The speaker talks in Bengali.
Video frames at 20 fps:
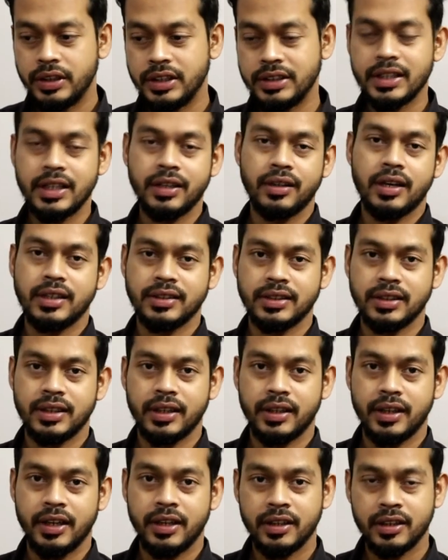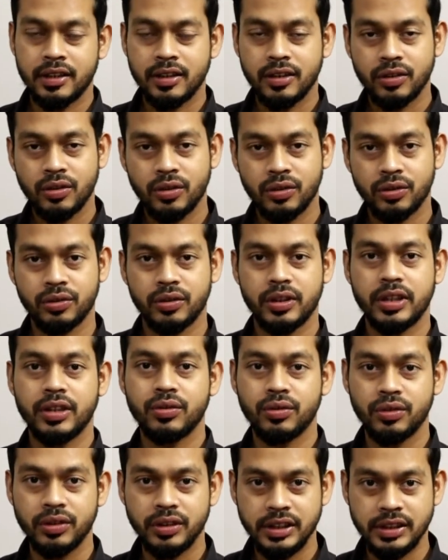ডিজাইন আসে নাকি ইন্টারনাল কন্ট্রোলে
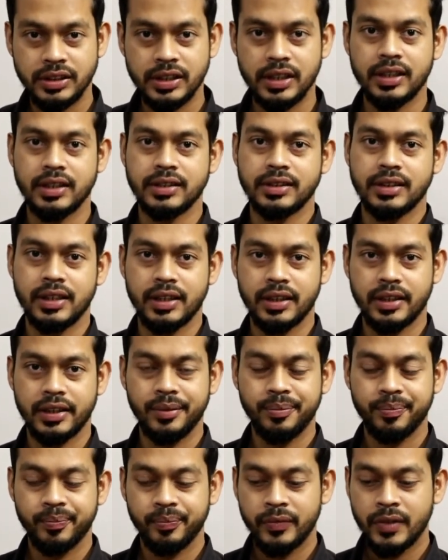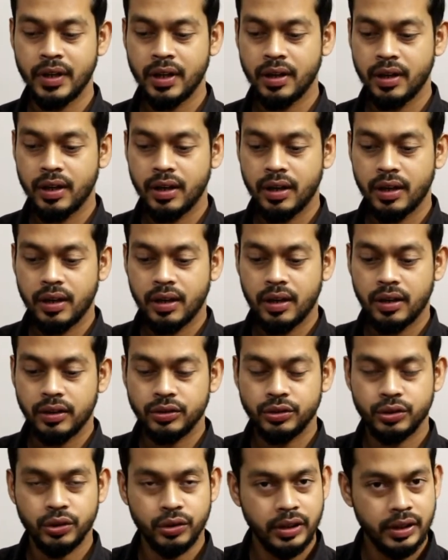কোনো ডিজাইন আসে নাকি
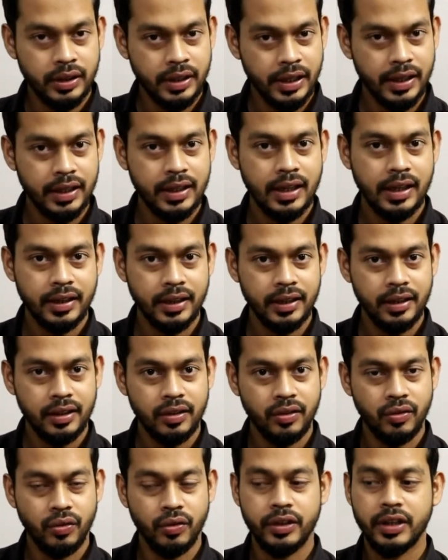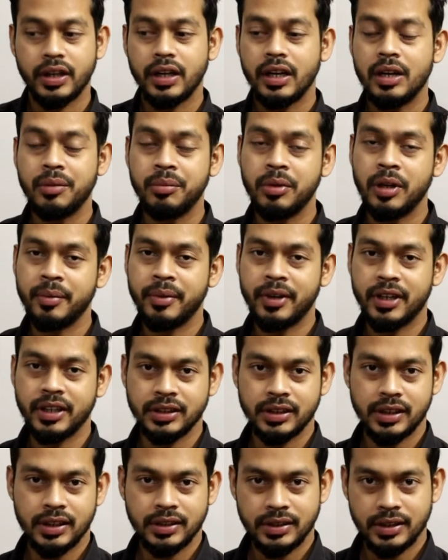যদি থেকে থাকে ওইটার
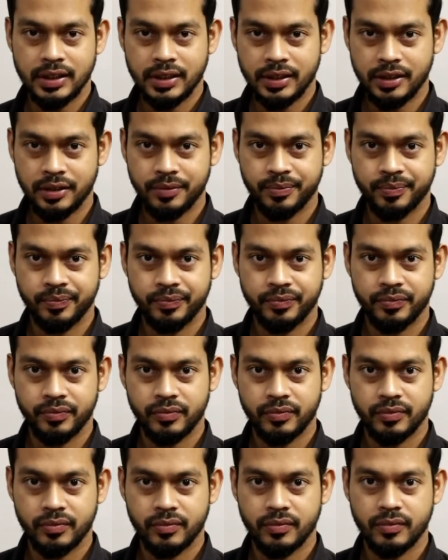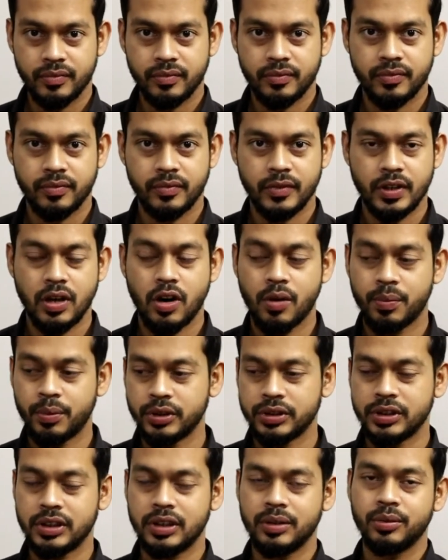ইমপ্লিমেন্টেশন আসে নাকি
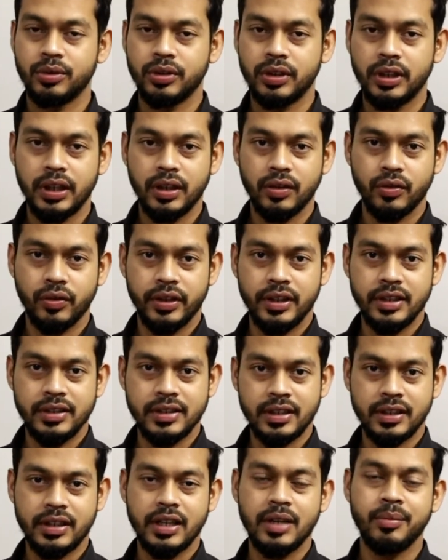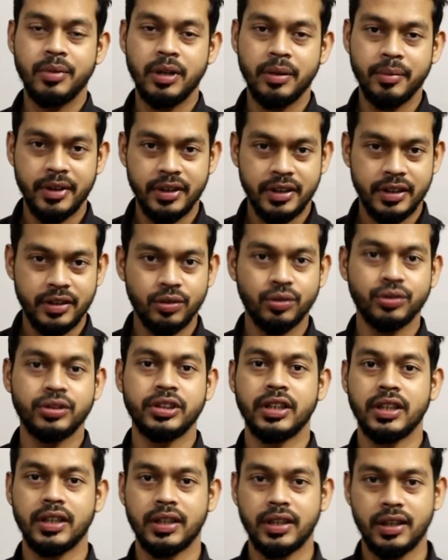অপারেশনের মধ্যে ওই ডিজাইনটা ইমপ্লিমেন্টেড
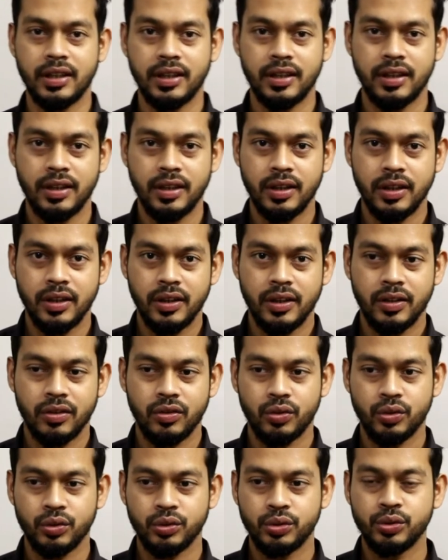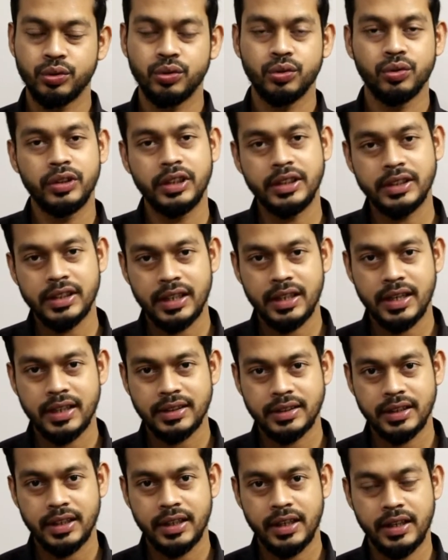হচ্ছে নাকি তো শুধু ডিজাইন
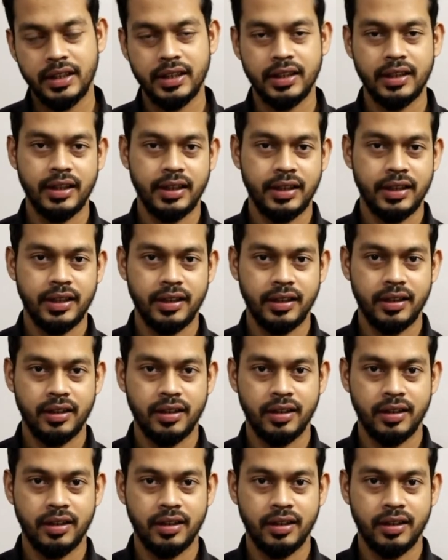আছে এটা দেখে